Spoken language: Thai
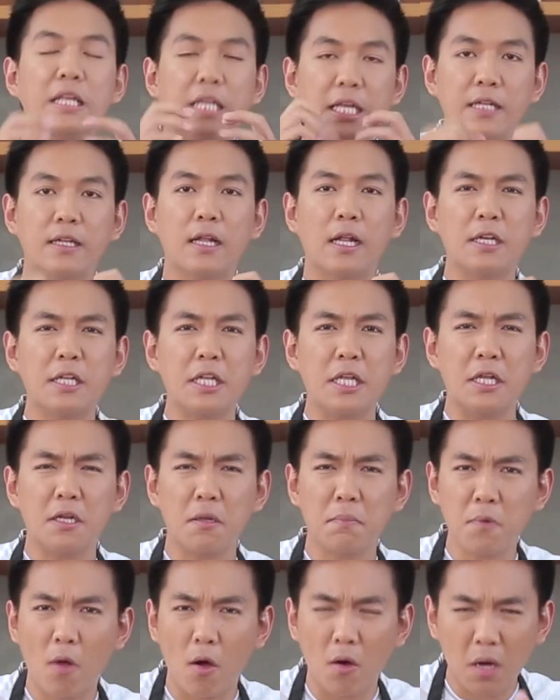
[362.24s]
กินทันที
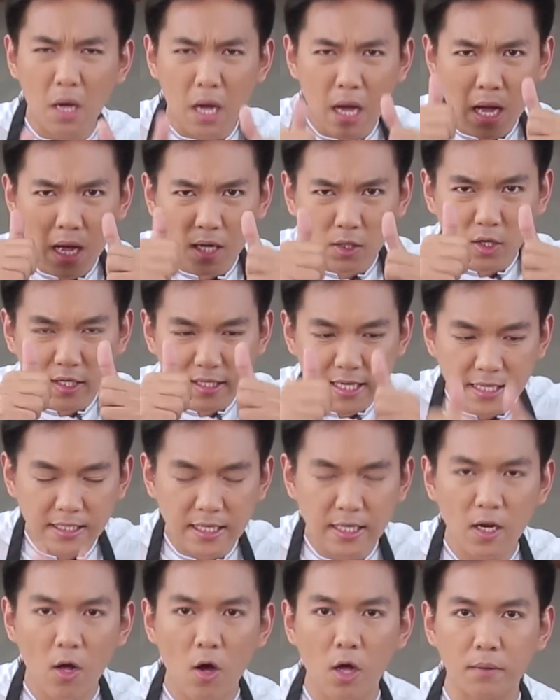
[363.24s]
รับรองอร่อยเด็ด
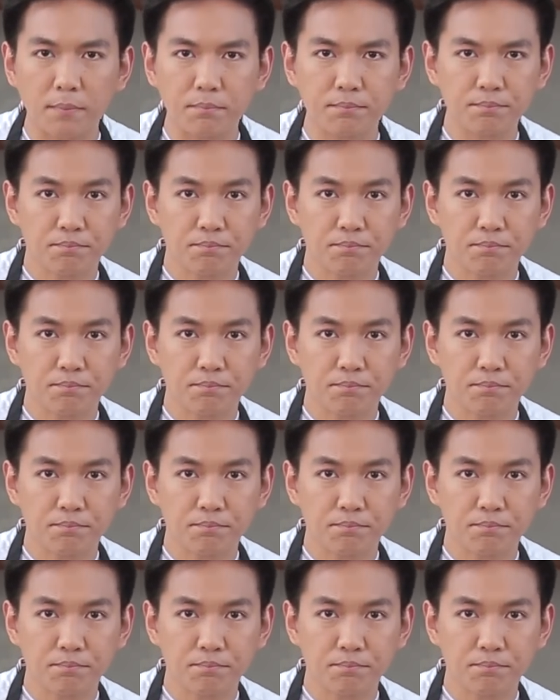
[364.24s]
แน่นอน